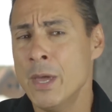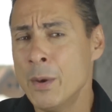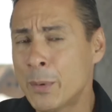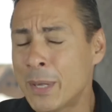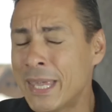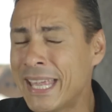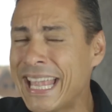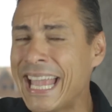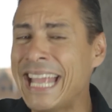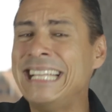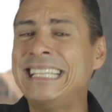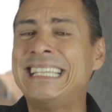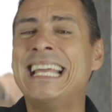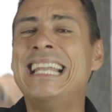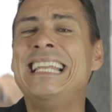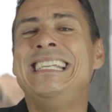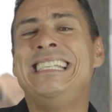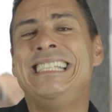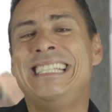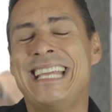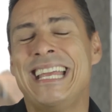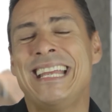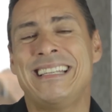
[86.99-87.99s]
O que é
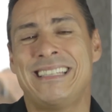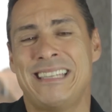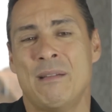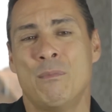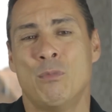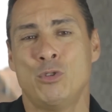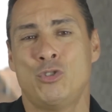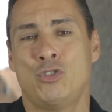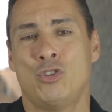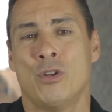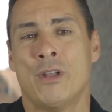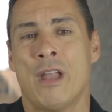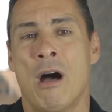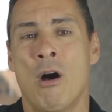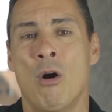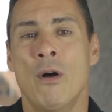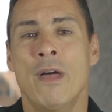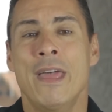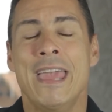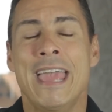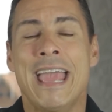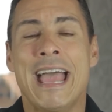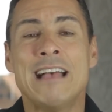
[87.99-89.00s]
inteligência
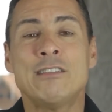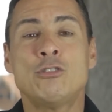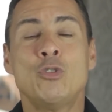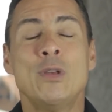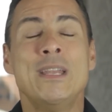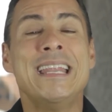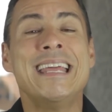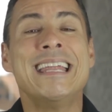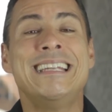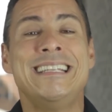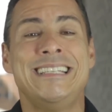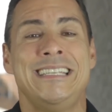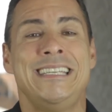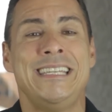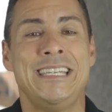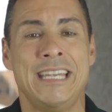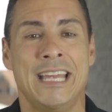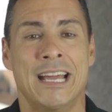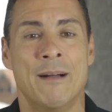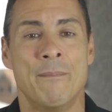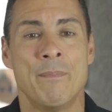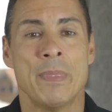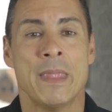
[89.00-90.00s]
emocional? É a sua
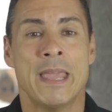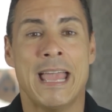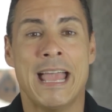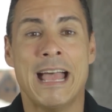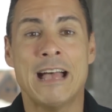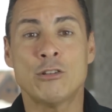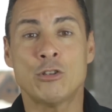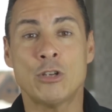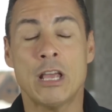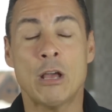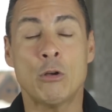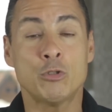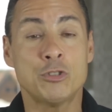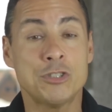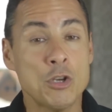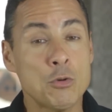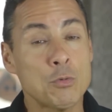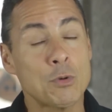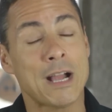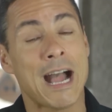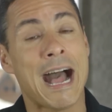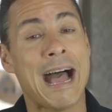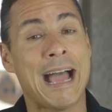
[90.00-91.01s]
energia, é, a, é o
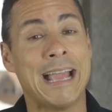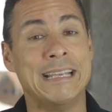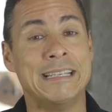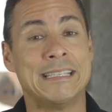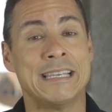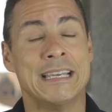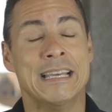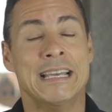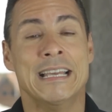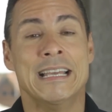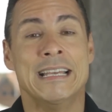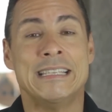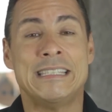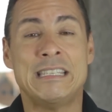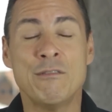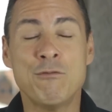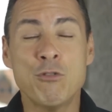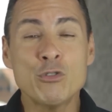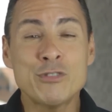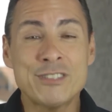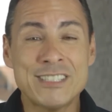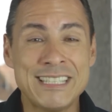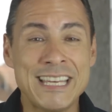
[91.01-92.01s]
seu gás. Se
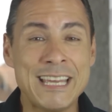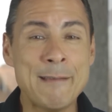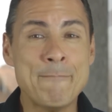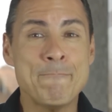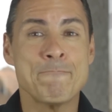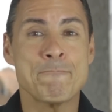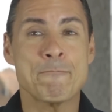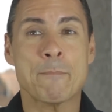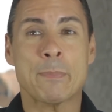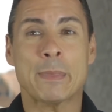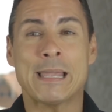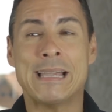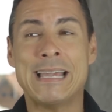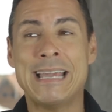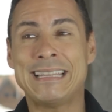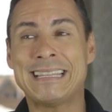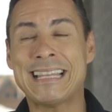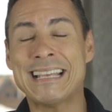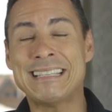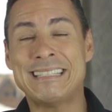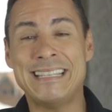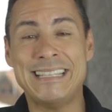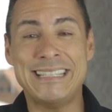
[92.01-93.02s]
você está é,
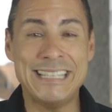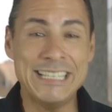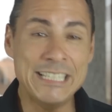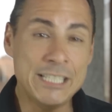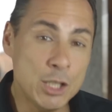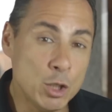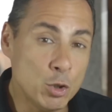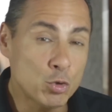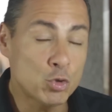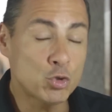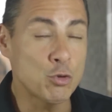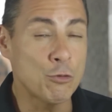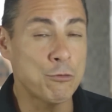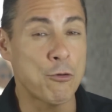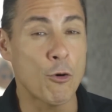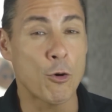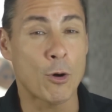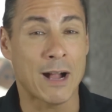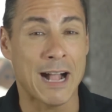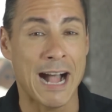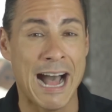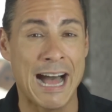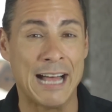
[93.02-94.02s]
tá se sentindo
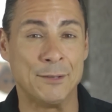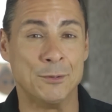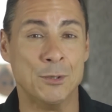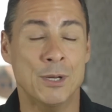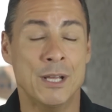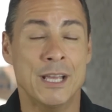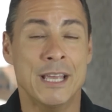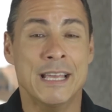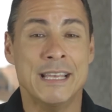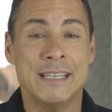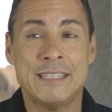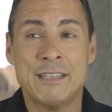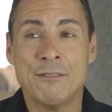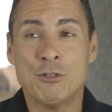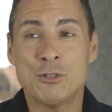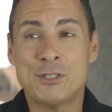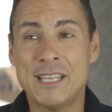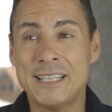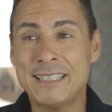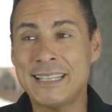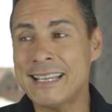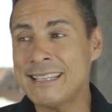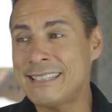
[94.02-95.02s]
sufocado, se
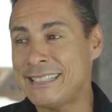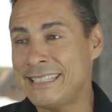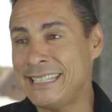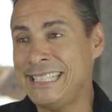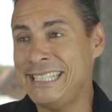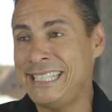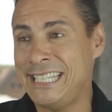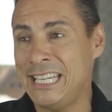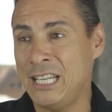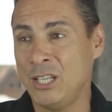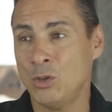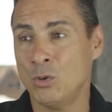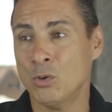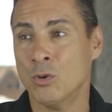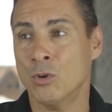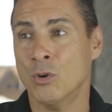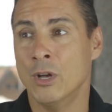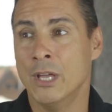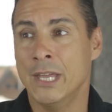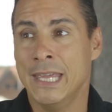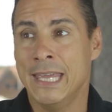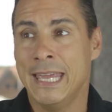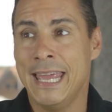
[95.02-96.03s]
você está se
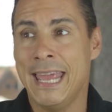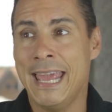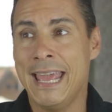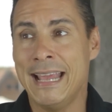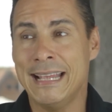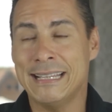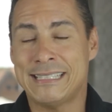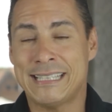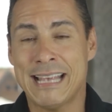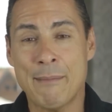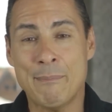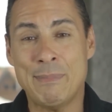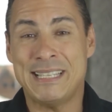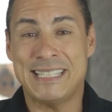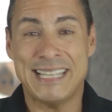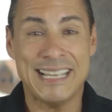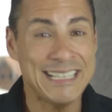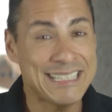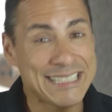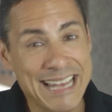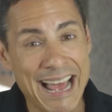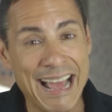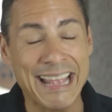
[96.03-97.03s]
sentindo, é, sabe,
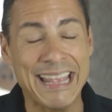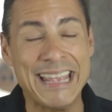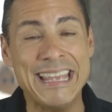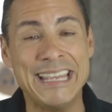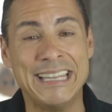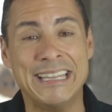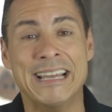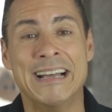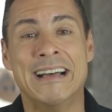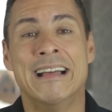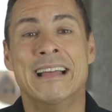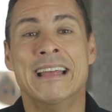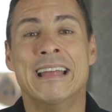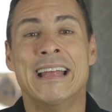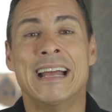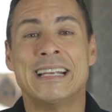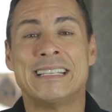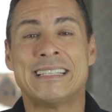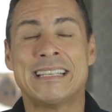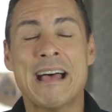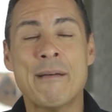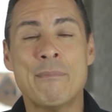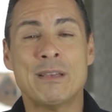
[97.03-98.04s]
sem saída,
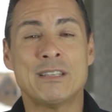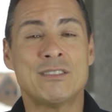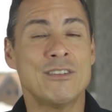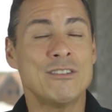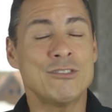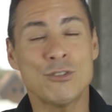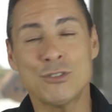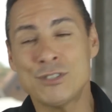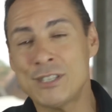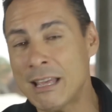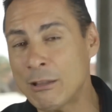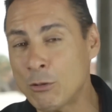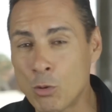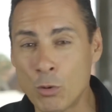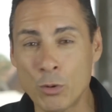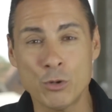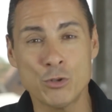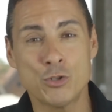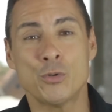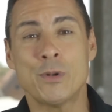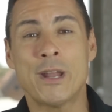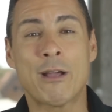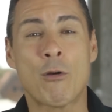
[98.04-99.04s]
sabe, às vezes você é
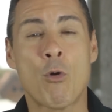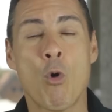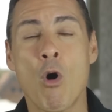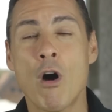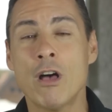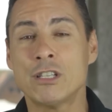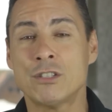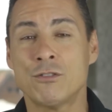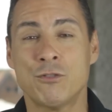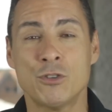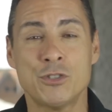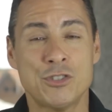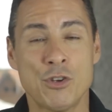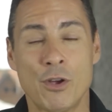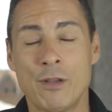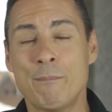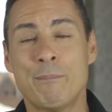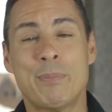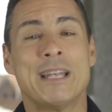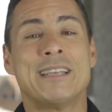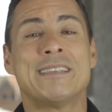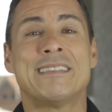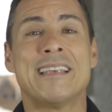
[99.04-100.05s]
dono de um negócio, você é um
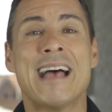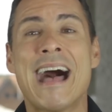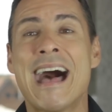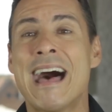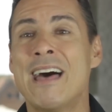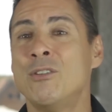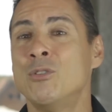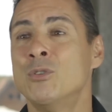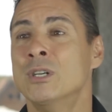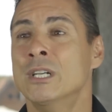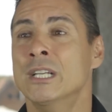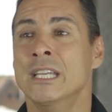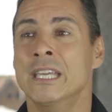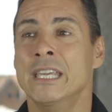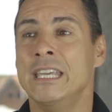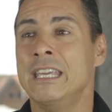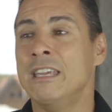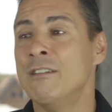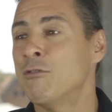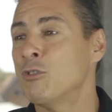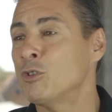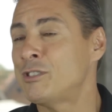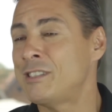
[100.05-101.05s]
empresário
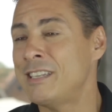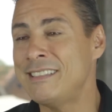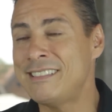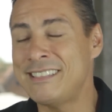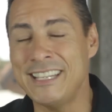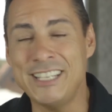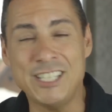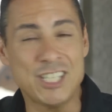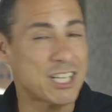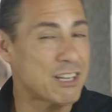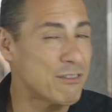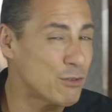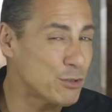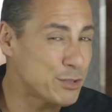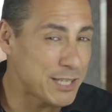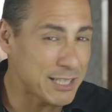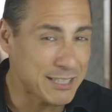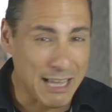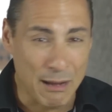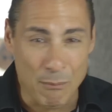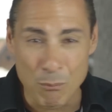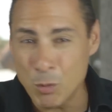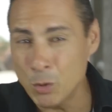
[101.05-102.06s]
e você sente que
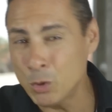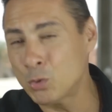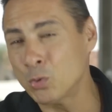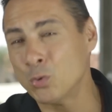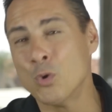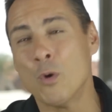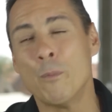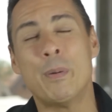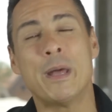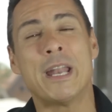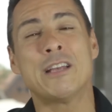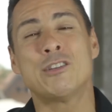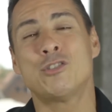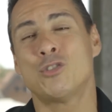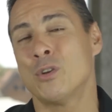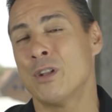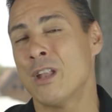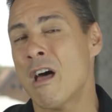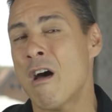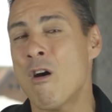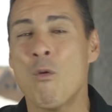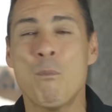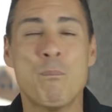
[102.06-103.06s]
você está muito no
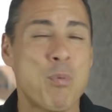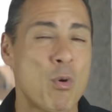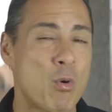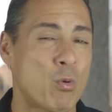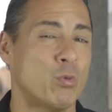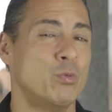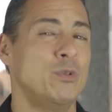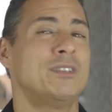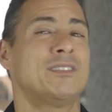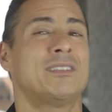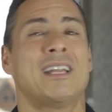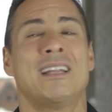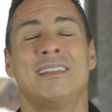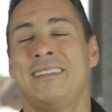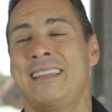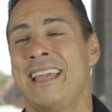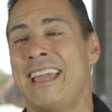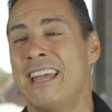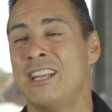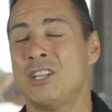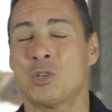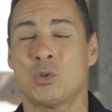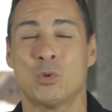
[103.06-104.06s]
operacional, pouco no
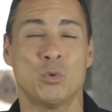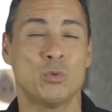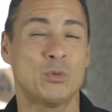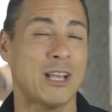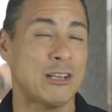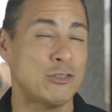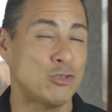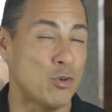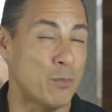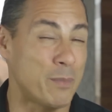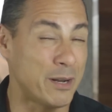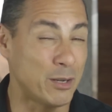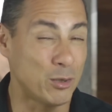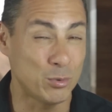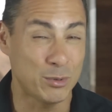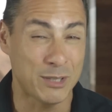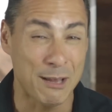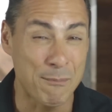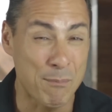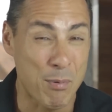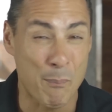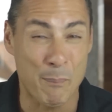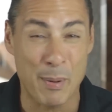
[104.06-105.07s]
estratégico, não está sobrando
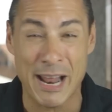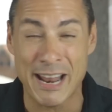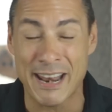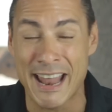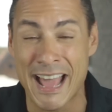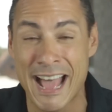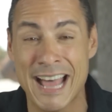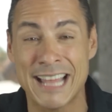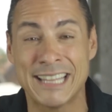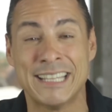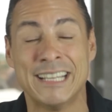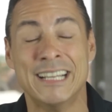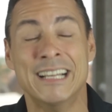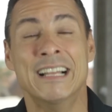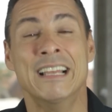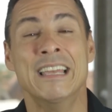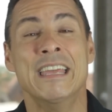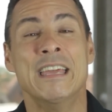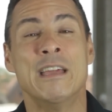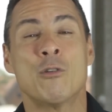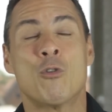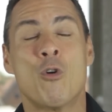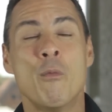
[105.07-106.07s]
tempo para nada,
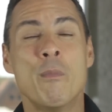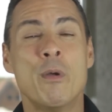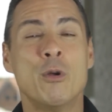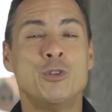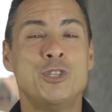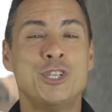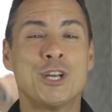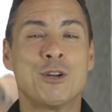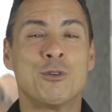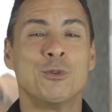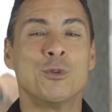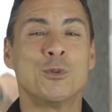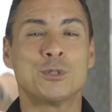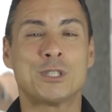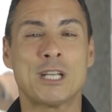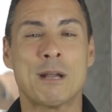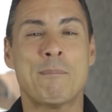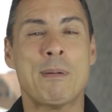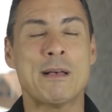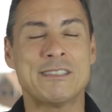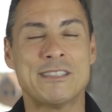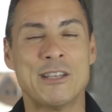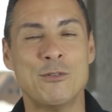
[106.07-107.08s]
como eu digo no
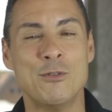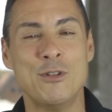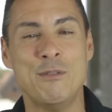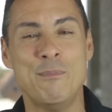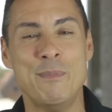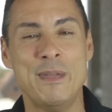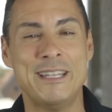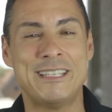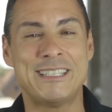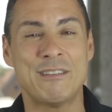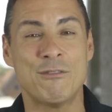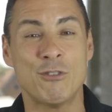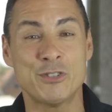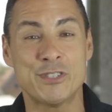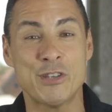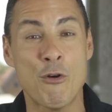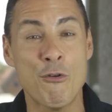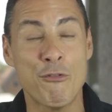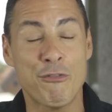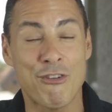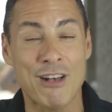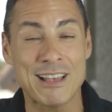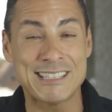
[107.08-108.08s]
Ultrapassando Limites, se você
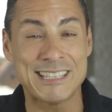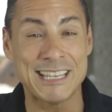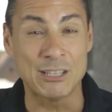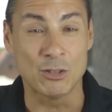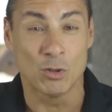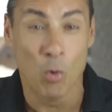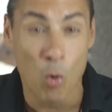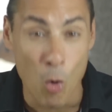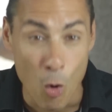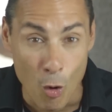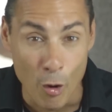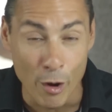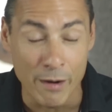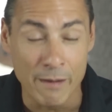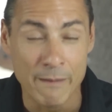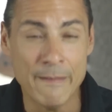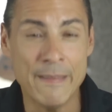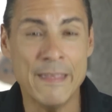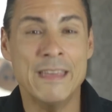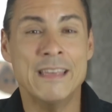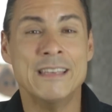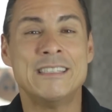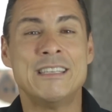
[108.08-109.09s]
é um fazedor,
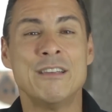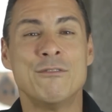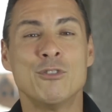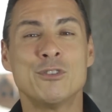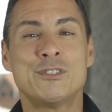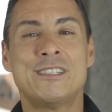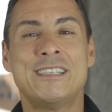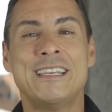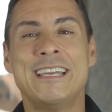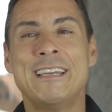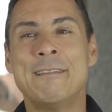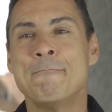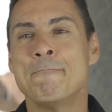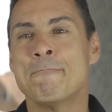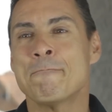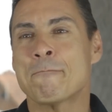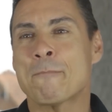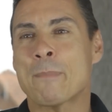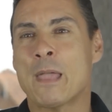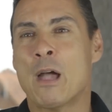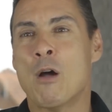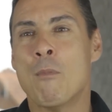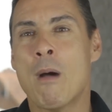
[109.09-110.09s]
se você
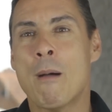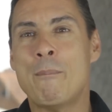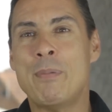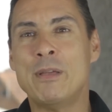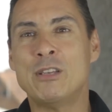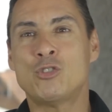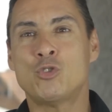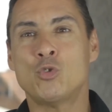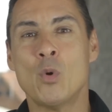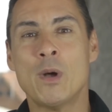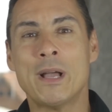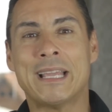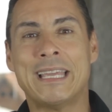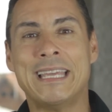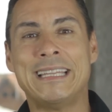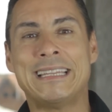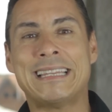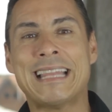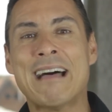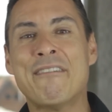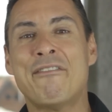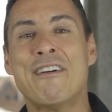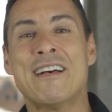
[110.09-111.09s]
é uma pessoa que
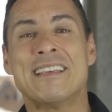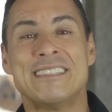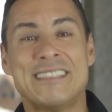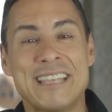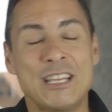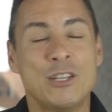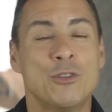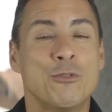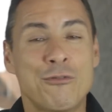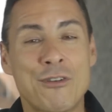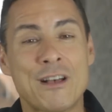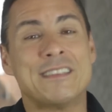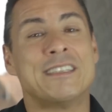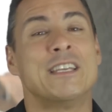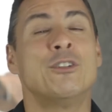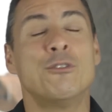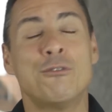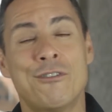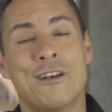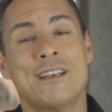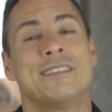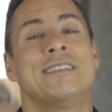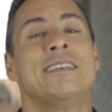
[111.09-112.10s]
está fazendo,
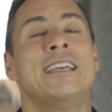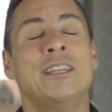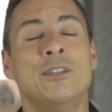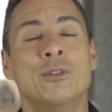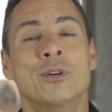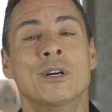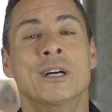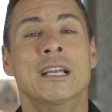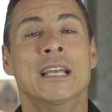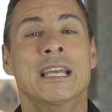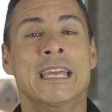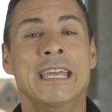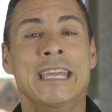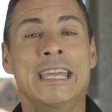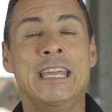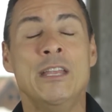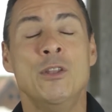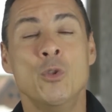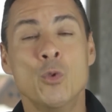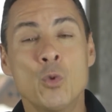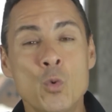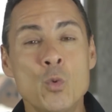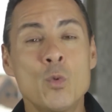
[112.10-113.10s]
fazendo, fazendo
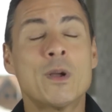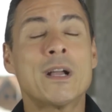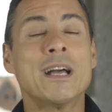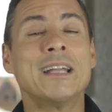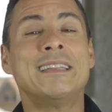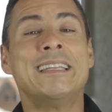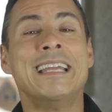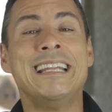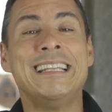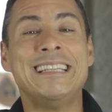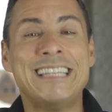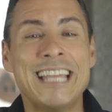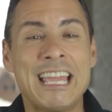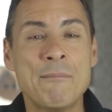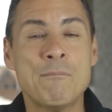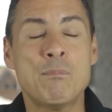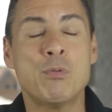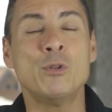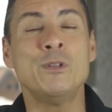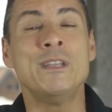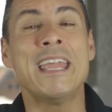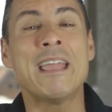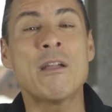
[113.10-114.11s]
e nunca tem
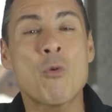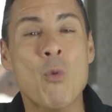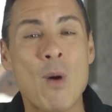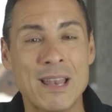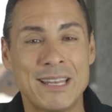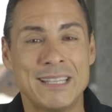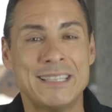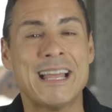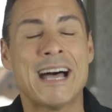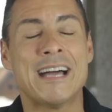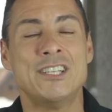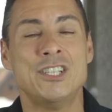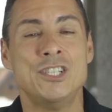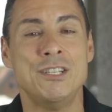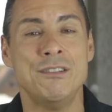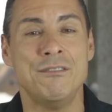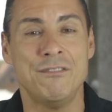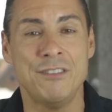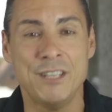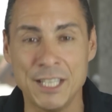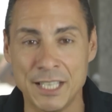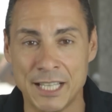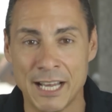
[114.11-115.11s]
tempo nem qualidade de
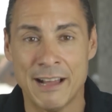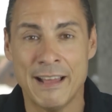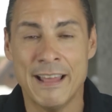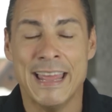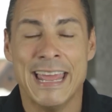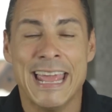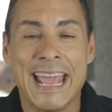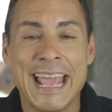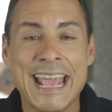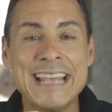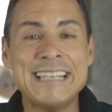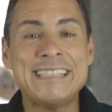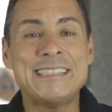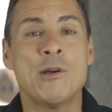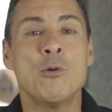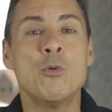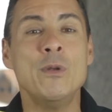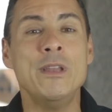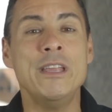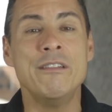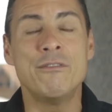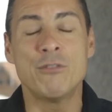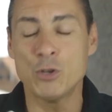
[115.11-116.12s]
vida, esse é
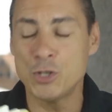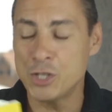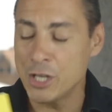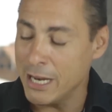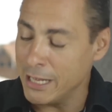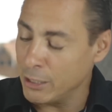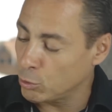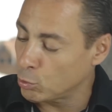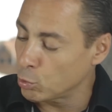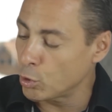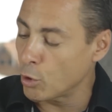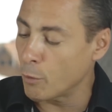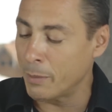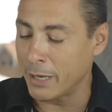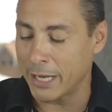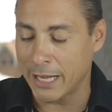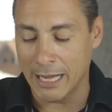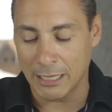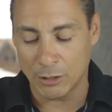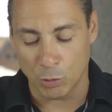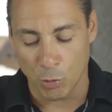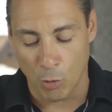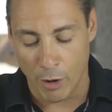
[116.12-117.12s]
um livro de leitura
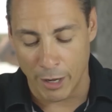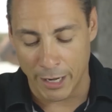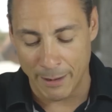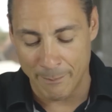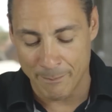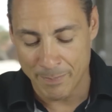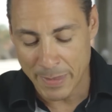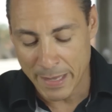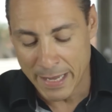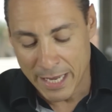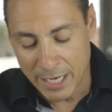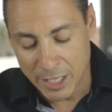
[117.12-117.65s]
obrigatória.